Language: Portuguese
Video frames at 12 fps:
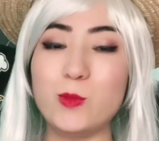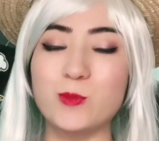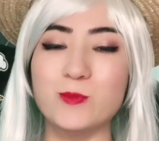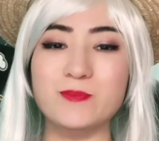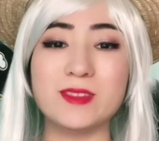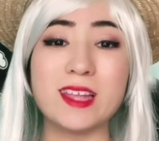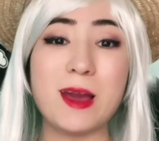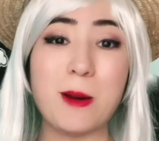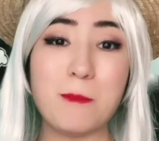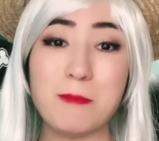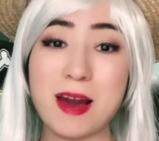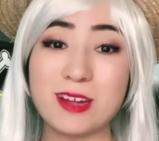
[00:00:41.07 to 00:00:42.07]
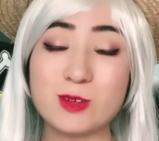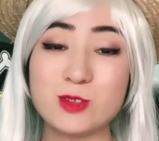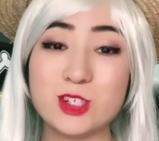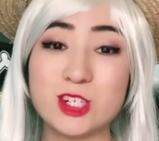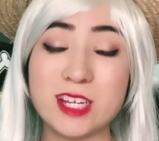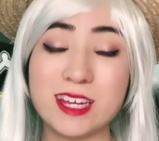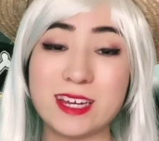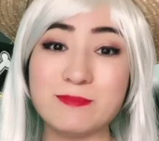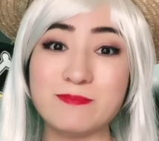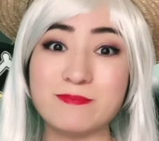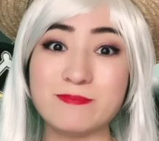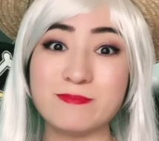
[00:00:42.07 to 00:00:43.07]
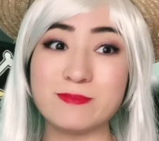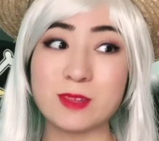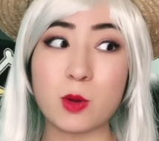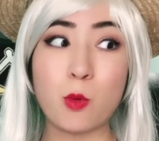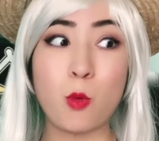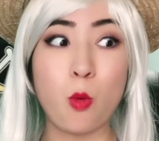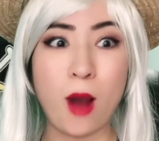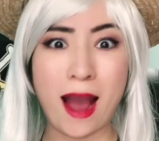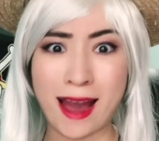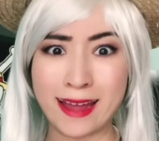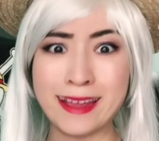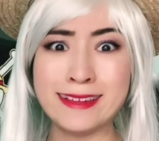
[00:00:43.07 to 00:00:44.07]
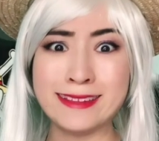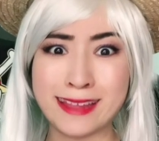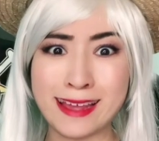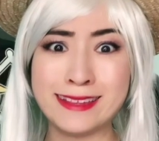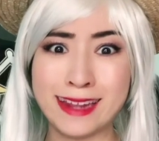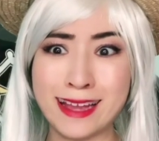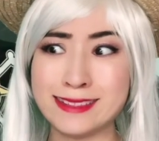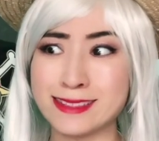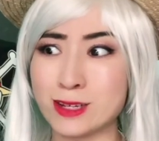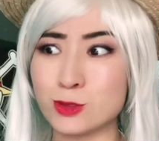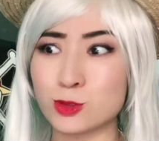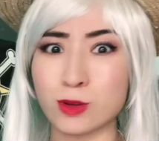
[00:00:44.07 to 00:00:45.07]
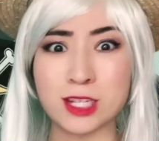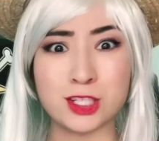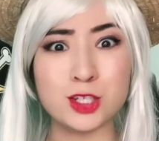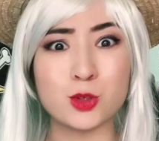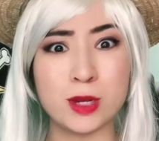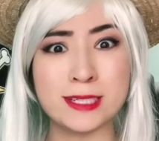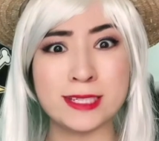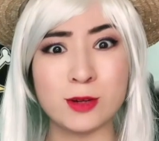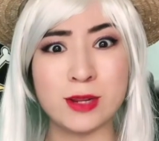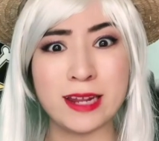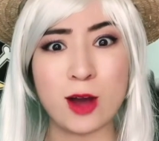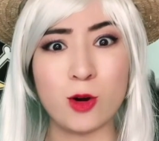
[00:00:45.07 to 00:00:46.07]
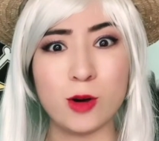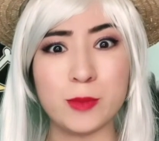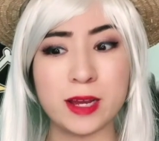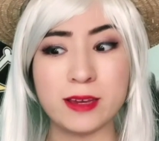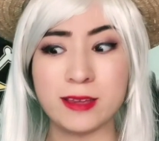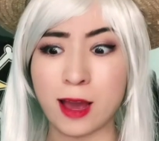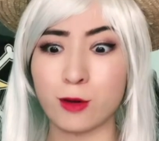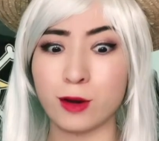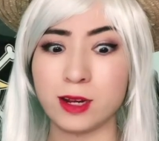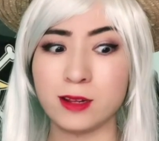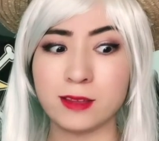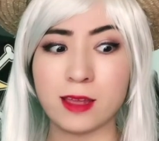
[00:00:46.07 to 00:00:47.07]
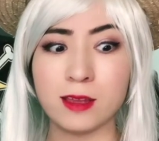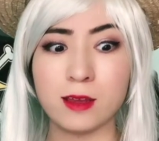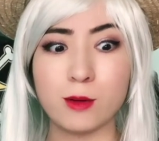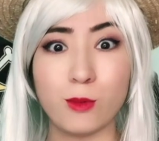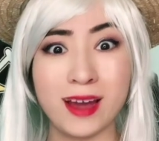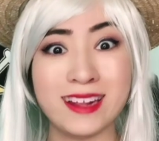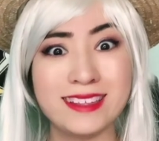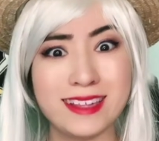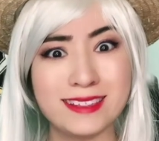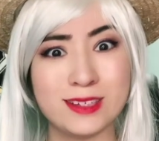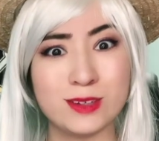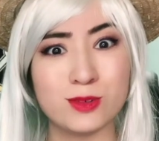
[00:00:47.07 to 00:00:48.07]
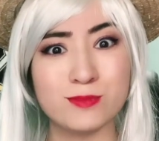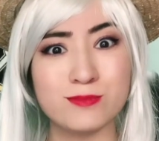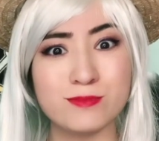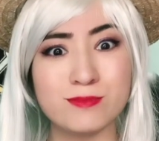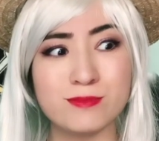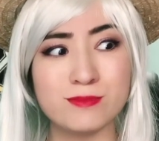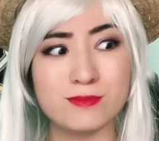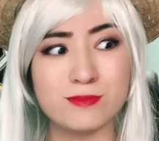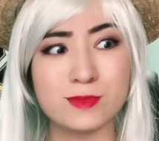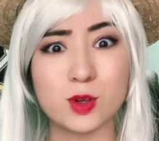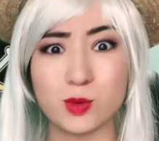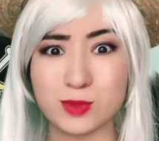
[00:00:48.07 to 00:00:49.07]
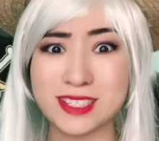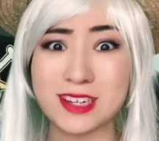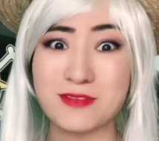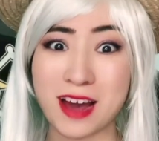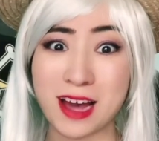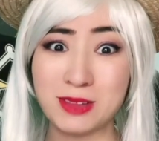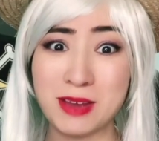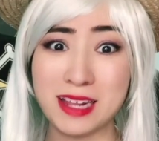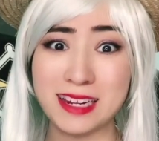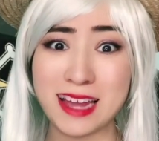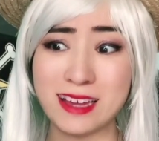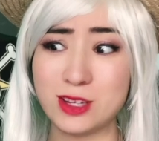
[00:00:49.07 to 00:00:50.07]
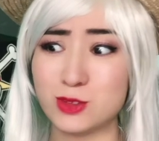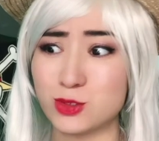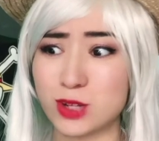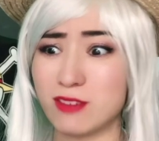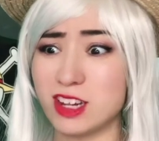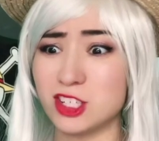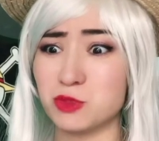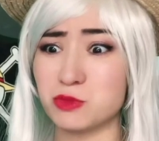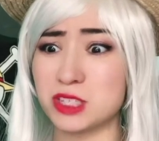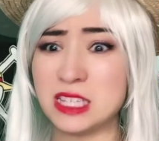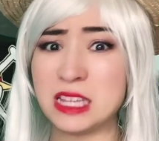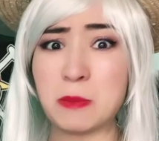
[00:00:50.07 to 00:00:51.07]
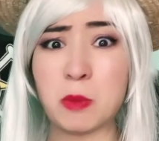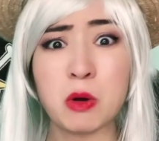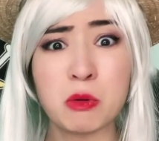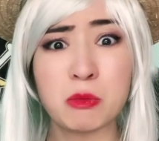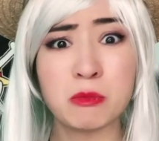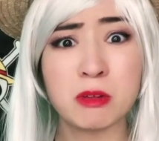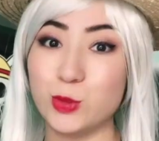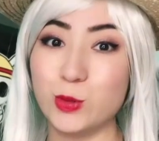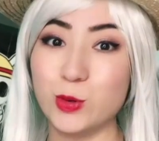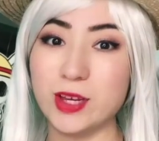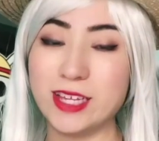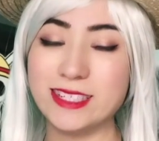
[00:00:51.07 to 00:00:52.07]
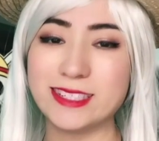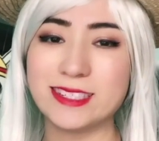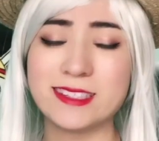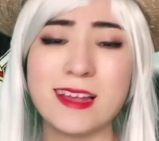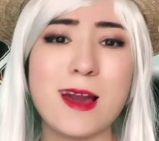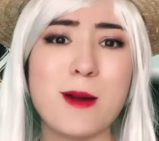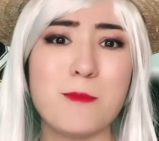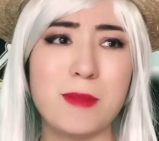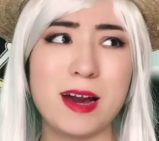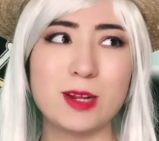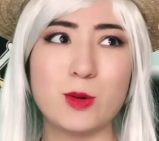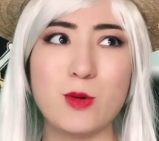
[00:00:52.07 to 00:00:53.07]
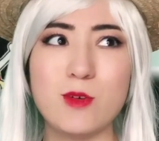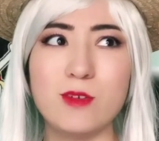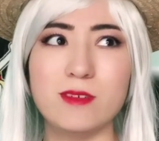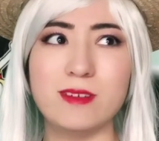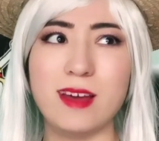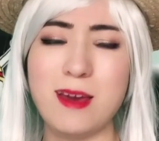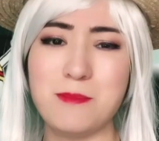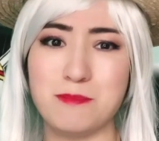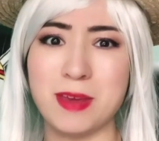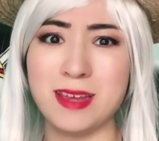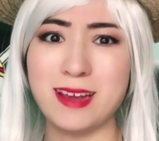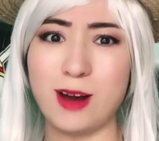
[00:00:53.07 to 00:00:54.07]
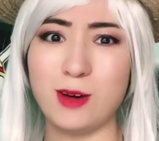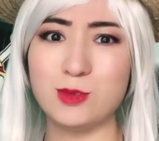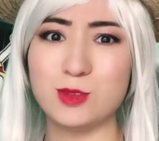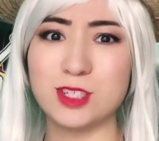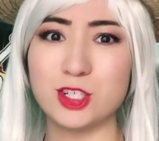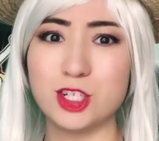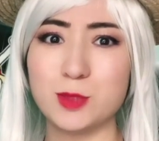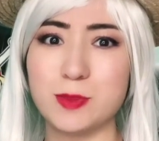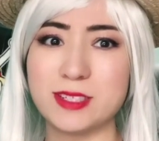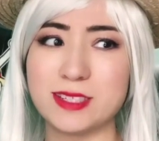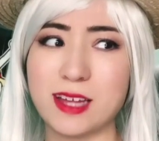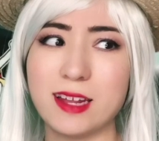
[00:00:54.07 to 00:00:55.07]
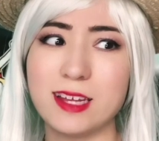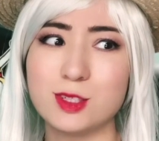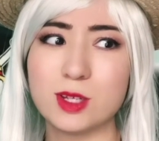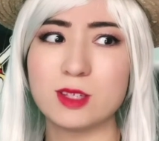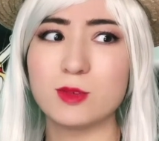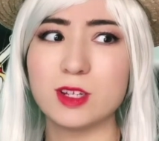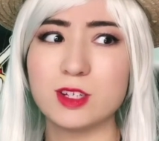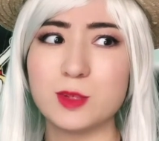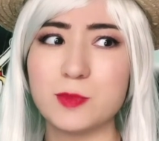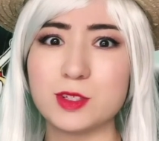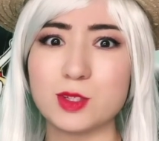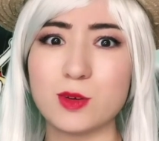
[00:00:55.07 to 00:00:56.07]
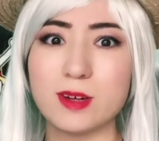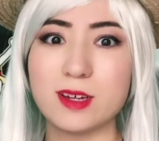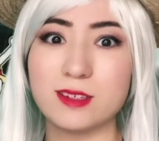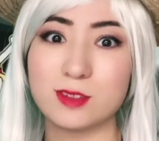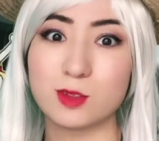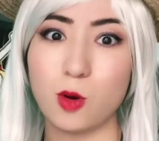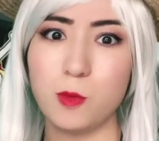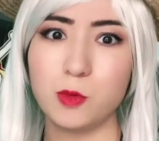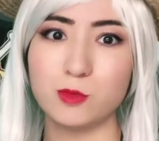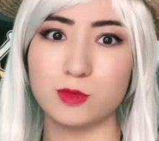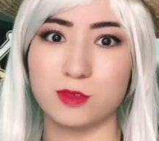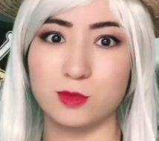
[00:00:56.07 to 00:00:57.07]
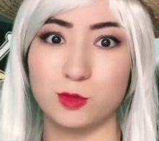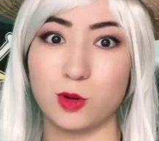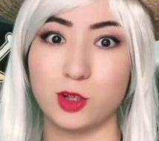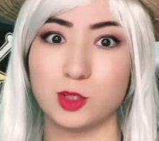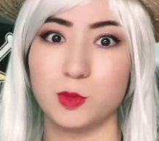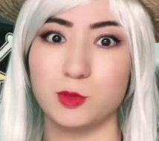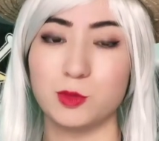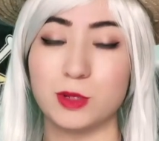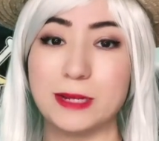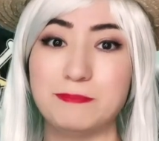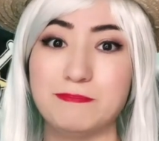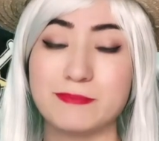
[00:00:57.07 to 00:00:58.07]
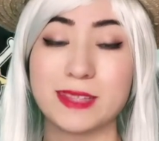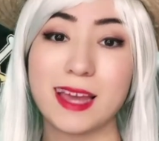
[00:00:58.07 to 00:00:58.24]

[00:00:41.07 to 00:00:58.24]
Um, Marco tinha 43 anos quando a gente conheceu ele na obra e agora ele tem 45. Conservado ele, né? Eu jurava que ele tinha uns 30 e pouco. 2. Marco é bem alto se a gente pensar na estatura de pessoas comuns no nosso mundo, né?